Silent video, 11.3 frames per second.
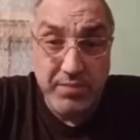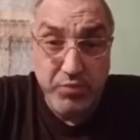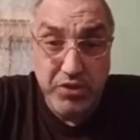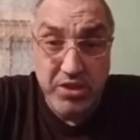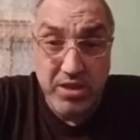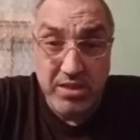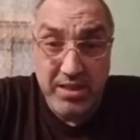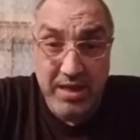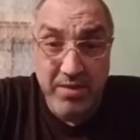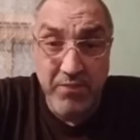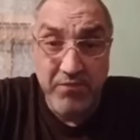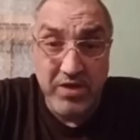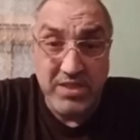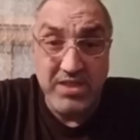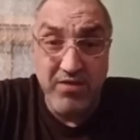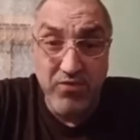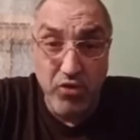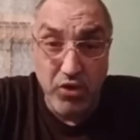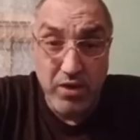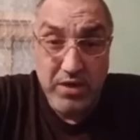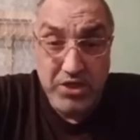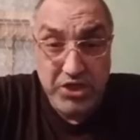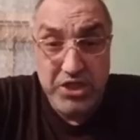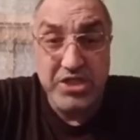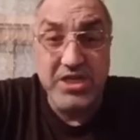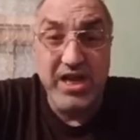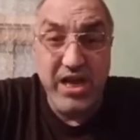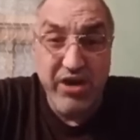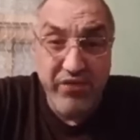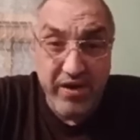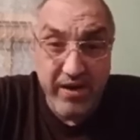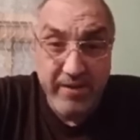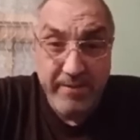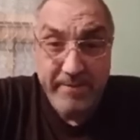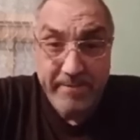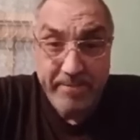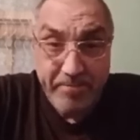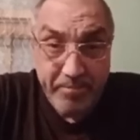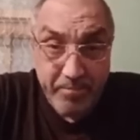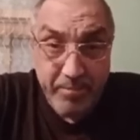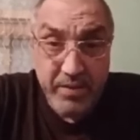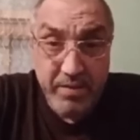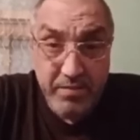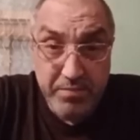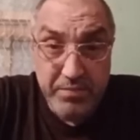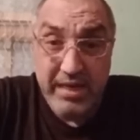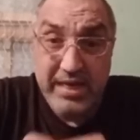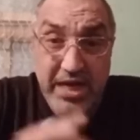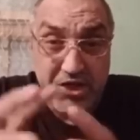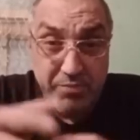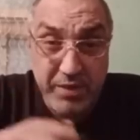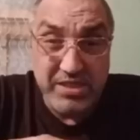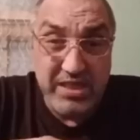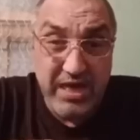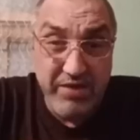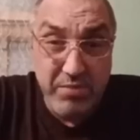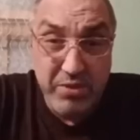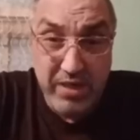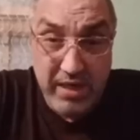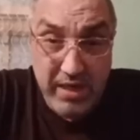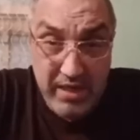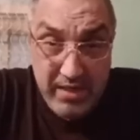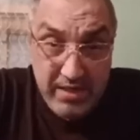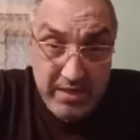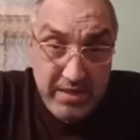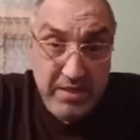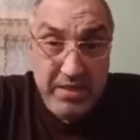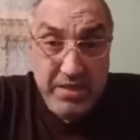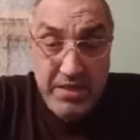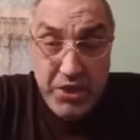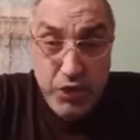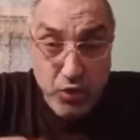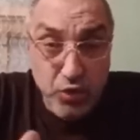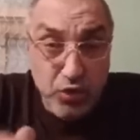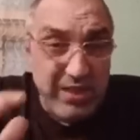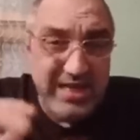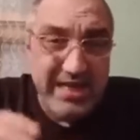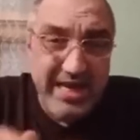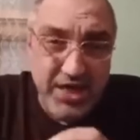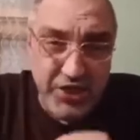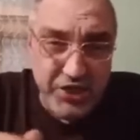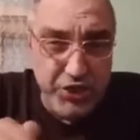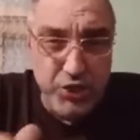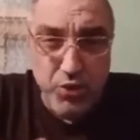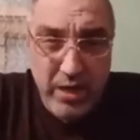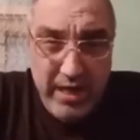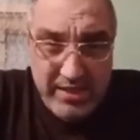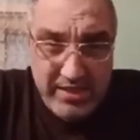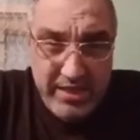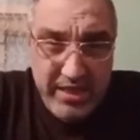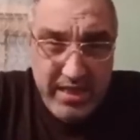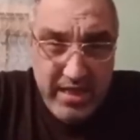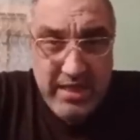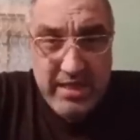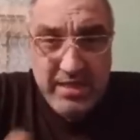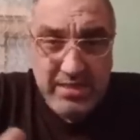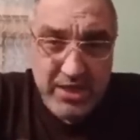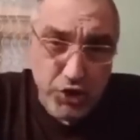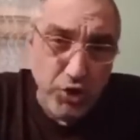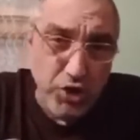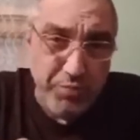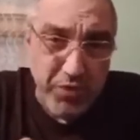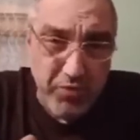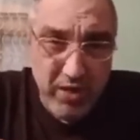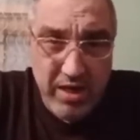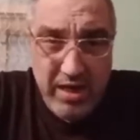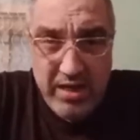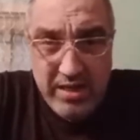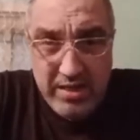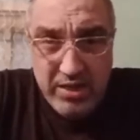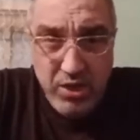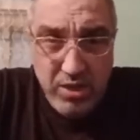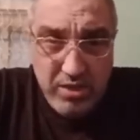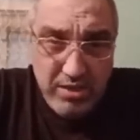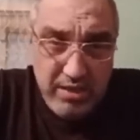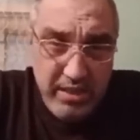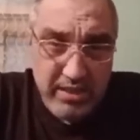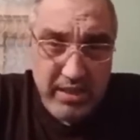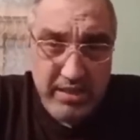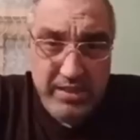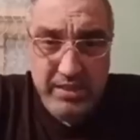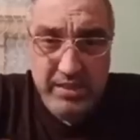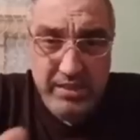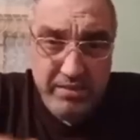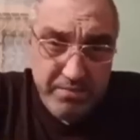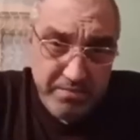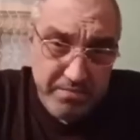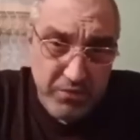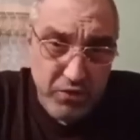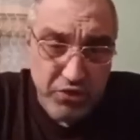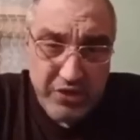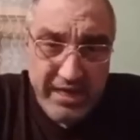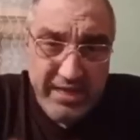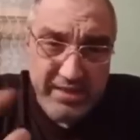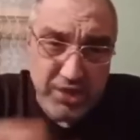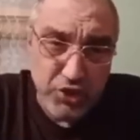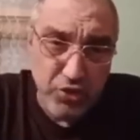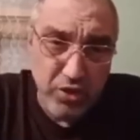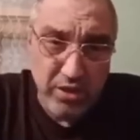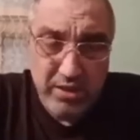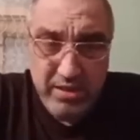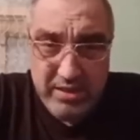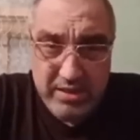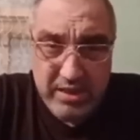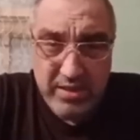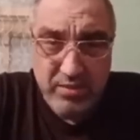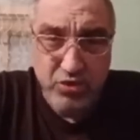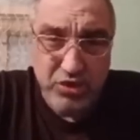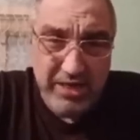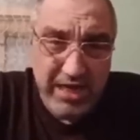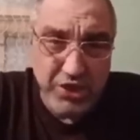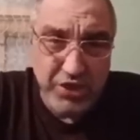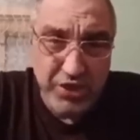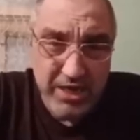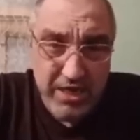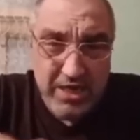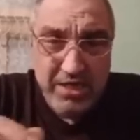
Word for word: запустил к нам в разговор через графа. Такая же подстава была. И тут такая же ситуация. Зашел сперва этот э, Хусейн, зашел к этому Саше,